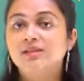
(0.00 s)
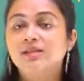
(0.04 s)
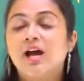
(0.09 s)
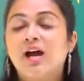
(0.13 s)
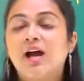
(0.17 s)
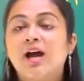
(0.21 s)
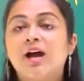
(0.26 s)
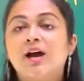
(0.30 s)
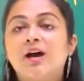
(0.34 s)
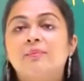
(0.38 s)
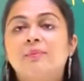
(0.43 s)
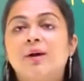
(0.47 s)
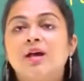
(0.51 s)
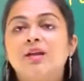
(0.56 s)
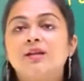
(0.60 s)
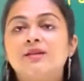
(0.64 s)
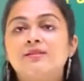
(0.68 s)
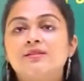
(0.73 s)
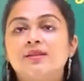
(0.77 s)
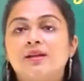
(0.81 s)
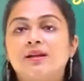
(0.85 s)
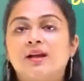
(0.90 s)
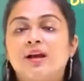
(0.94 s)
जहाँ
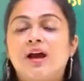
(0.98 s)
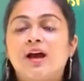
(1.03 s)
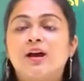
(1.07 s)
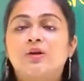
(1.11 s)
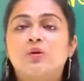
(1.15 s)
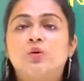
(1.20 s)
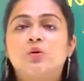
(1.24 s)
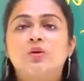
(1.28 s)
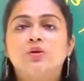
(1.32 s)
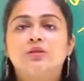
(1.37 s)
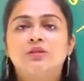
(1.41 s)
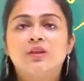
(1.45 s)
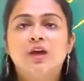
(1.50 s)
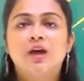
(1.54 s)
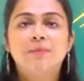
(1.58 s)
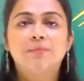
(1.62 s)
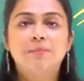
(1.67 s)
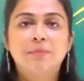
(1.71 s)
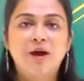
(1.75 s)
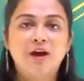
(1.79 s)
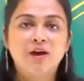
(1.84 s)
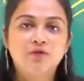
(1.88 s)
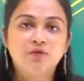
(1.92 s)
हमारी सरकार को
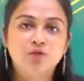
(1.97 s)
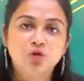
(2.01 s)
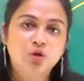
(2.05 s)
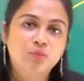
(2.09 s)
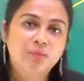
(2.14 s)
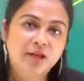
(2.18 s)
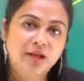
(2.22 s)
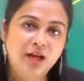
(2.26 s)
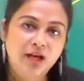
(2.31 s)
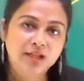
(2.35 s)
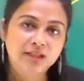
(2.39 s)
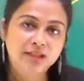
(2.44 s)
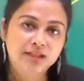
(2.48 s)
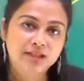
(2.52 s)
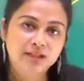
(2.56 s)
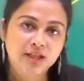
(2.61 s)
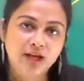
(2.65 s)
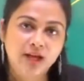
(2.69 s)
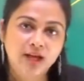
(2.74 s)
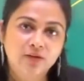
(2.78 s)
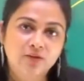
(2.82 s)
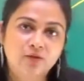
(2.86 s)
इतना पावरफुल बना देता